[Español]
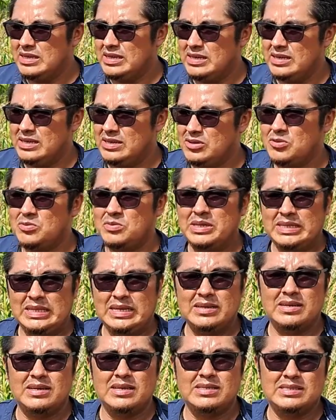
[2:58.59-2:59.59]
comentar
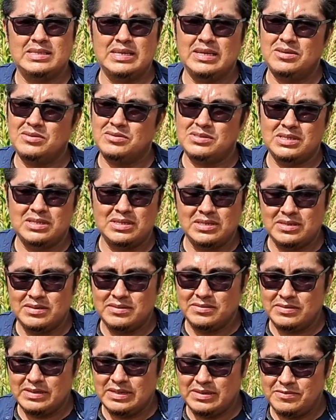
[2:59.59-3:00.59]
que este año sí
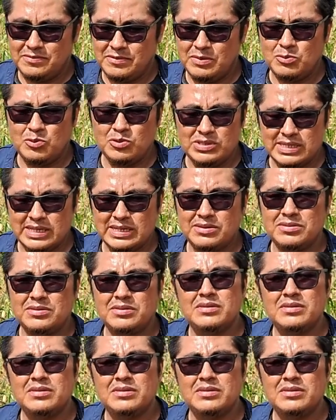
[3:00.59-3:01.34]
fue muy seco,